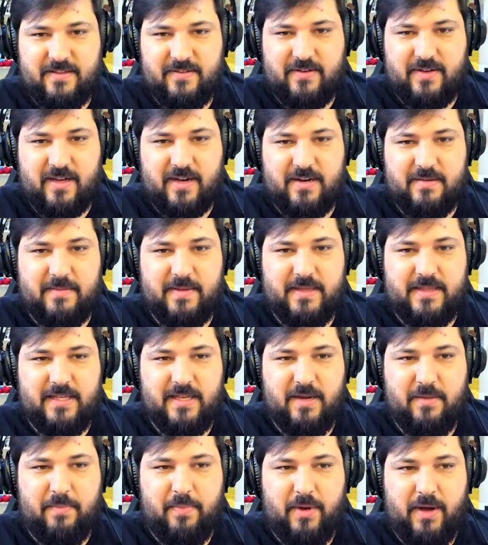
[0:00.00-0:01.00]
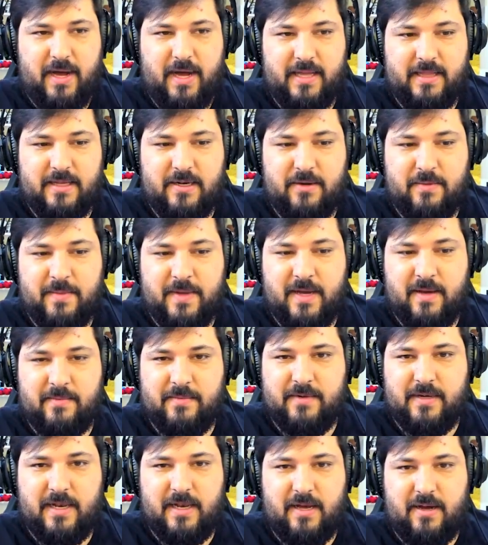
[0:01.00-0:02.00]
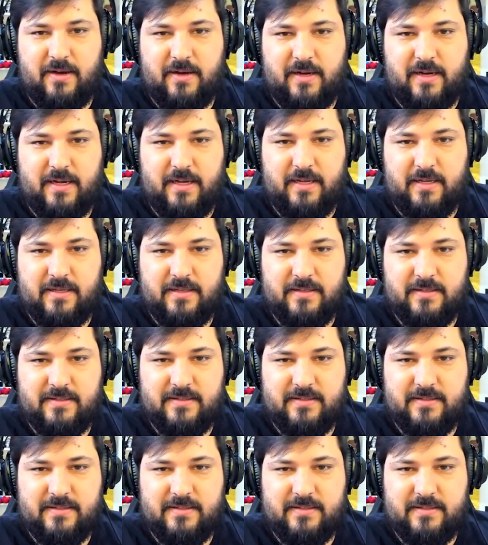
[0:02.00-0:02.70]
O cara metendo porradão mesmo. Olha lá, ó.